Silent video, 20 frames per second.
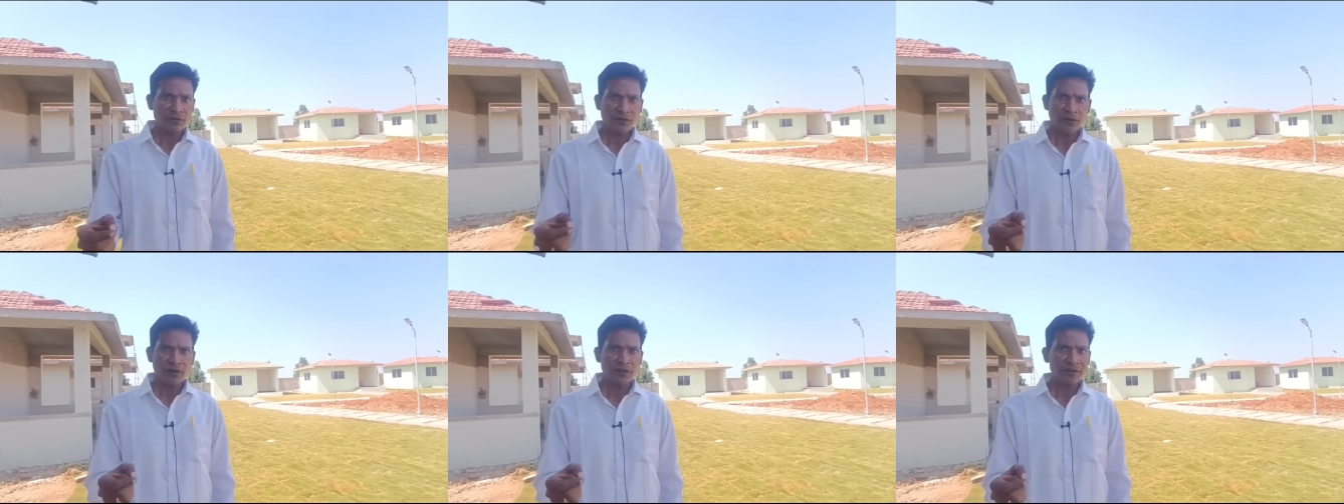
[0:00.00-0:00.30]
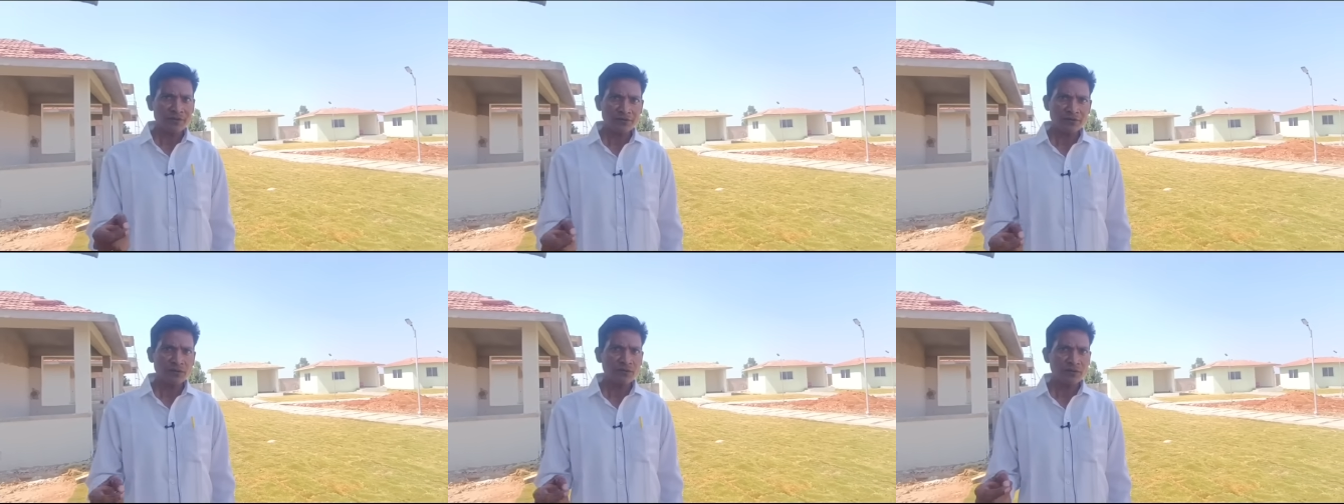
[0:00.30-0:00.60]

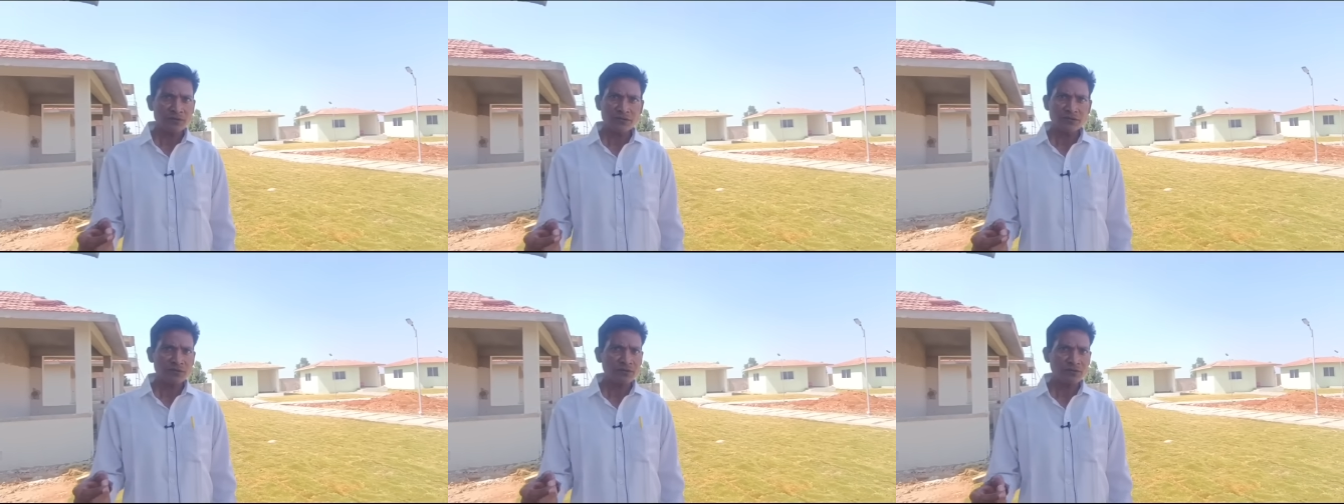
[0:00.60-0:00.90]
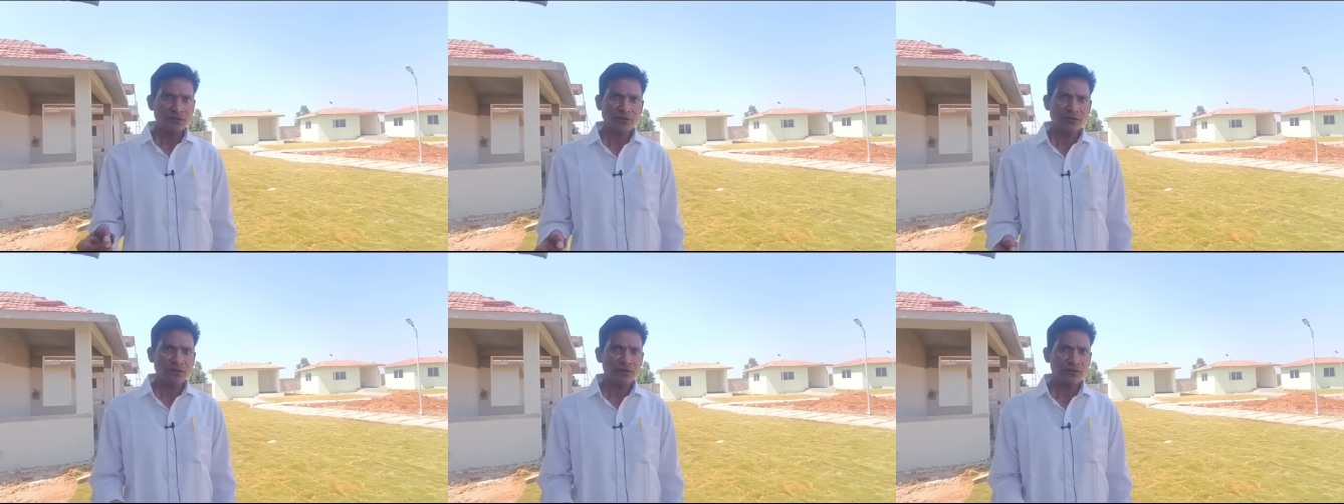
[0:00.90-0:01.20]
కార్డియాకి సంబంధించి
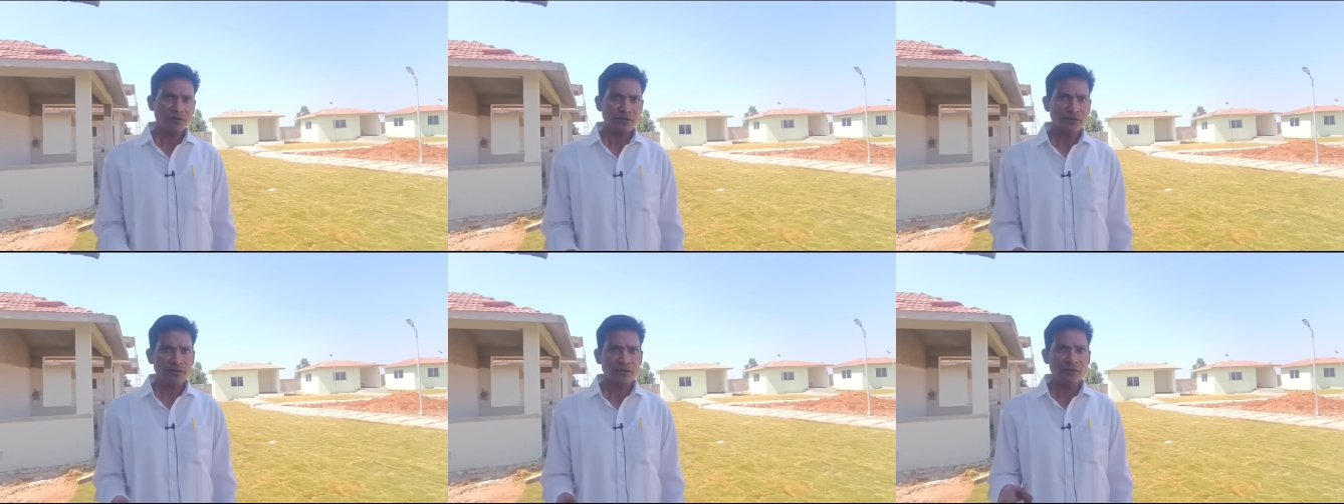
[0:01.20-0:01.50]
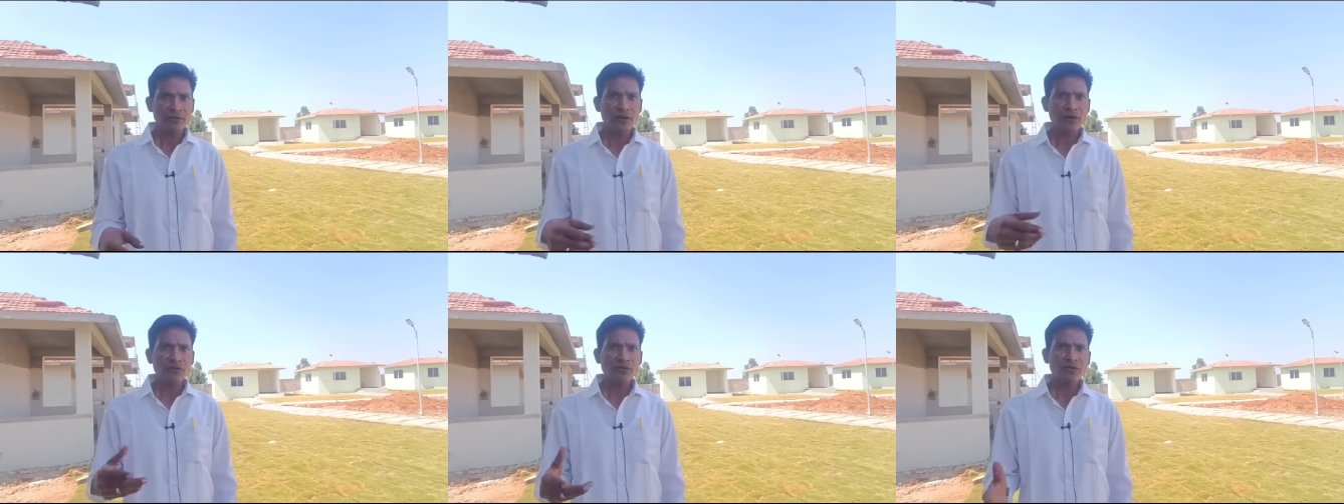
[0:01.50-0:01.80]
కొన్ని
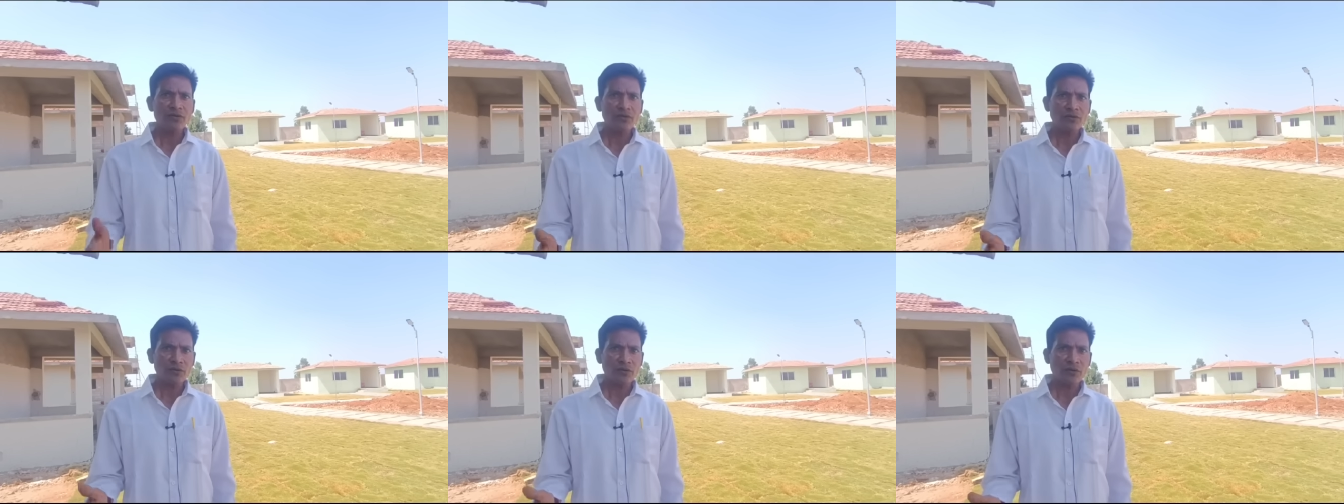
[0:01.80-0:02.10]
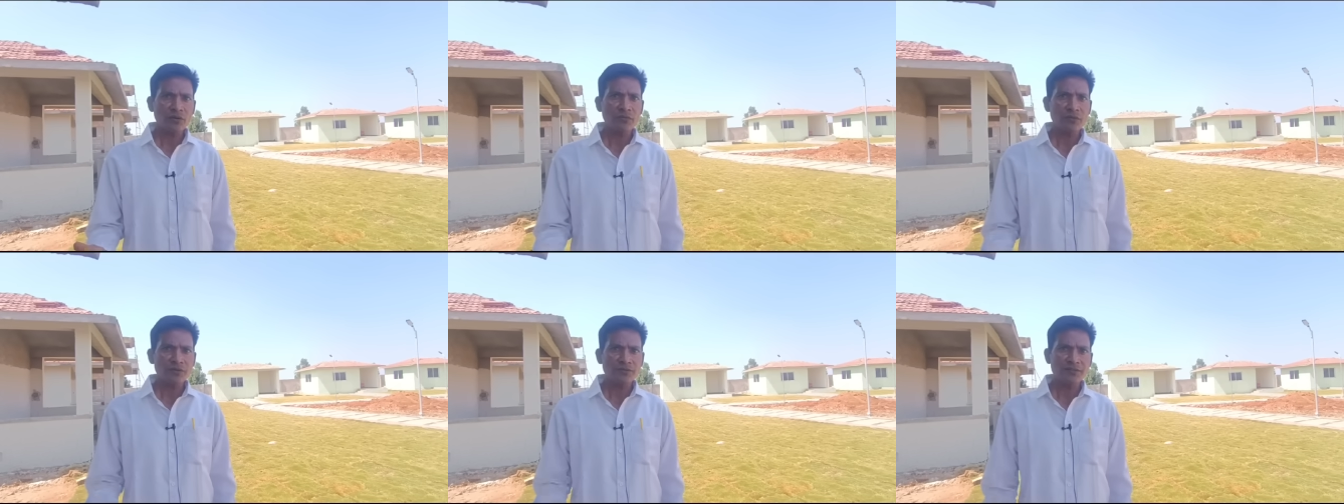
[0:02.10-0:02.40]
వాడుతున్నాను అవి కూడా
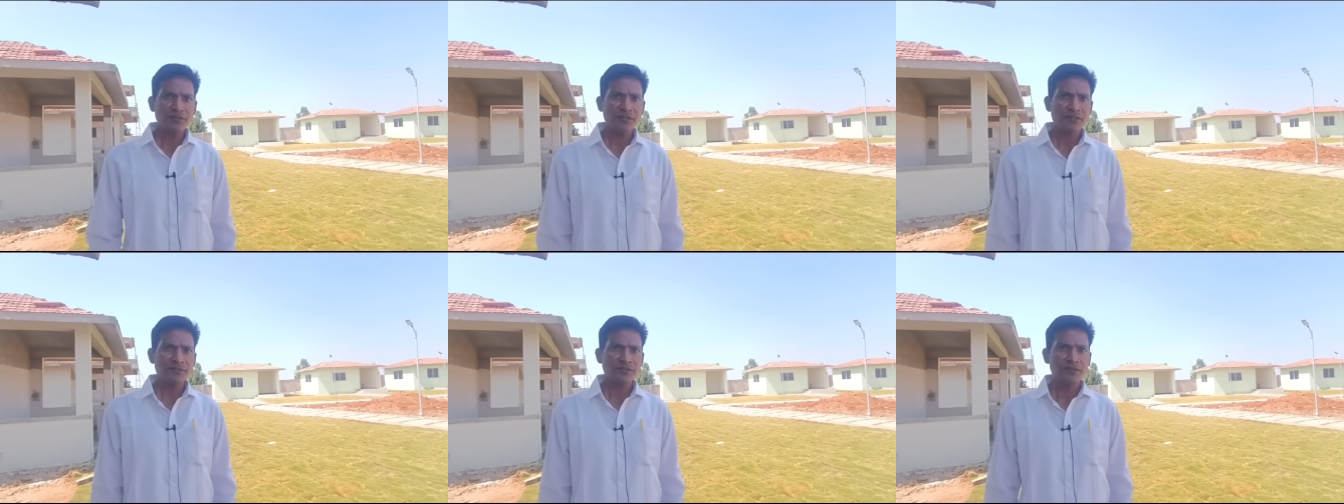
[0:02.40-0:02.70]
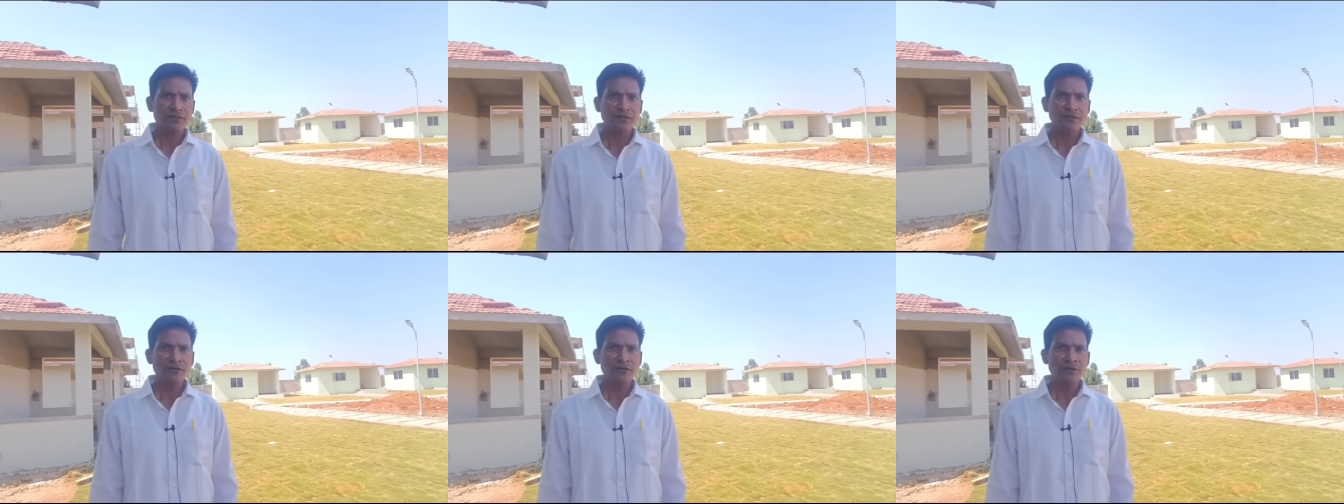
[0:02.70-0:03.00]
త్వరలో బంద్
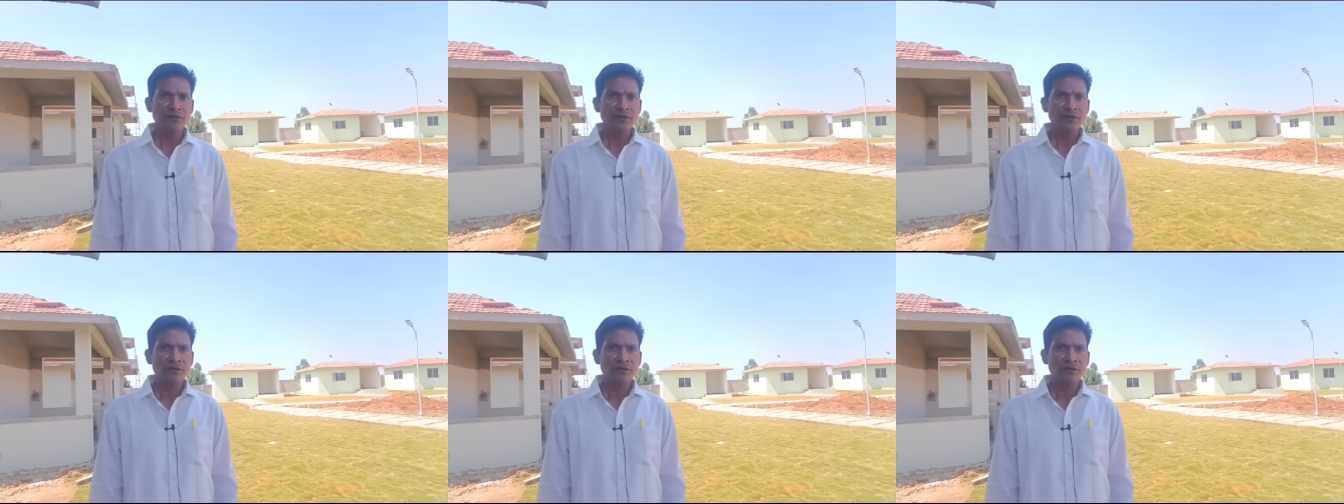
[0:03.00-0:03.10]
చేస్తాను